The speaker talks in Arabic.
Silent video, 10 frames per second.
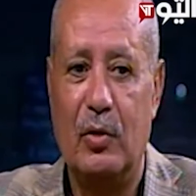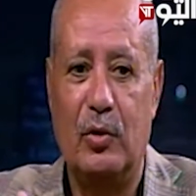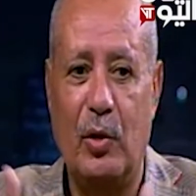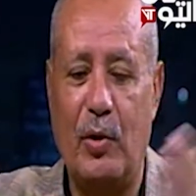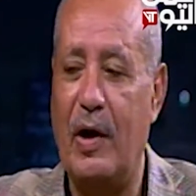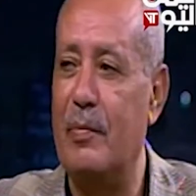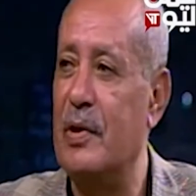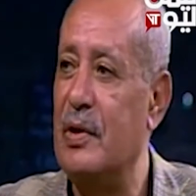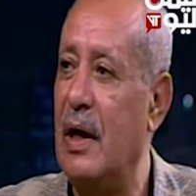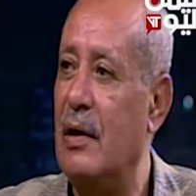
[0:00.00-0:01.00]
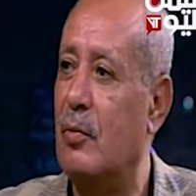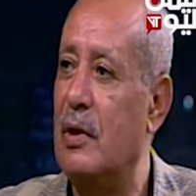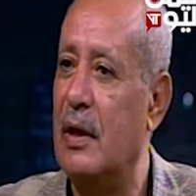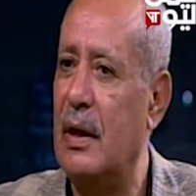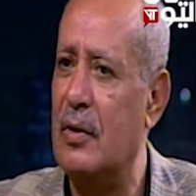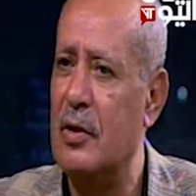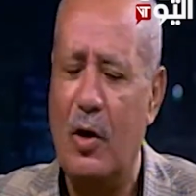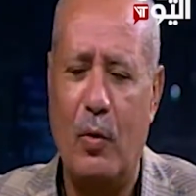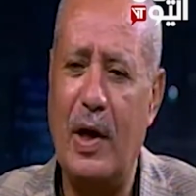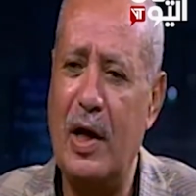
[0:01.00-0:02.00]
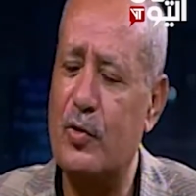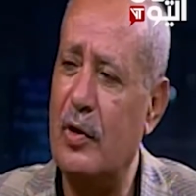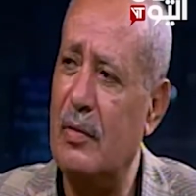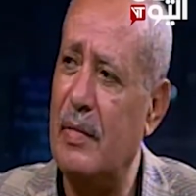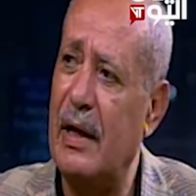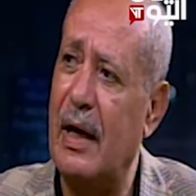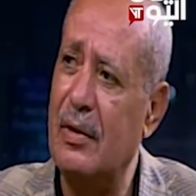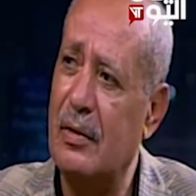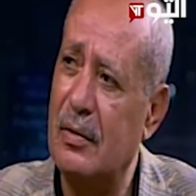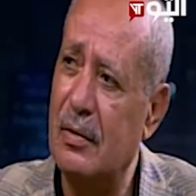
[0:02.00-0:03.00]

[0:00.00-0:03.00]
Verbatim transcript: ترك المجال لكل الناس ولا سؤال من أنت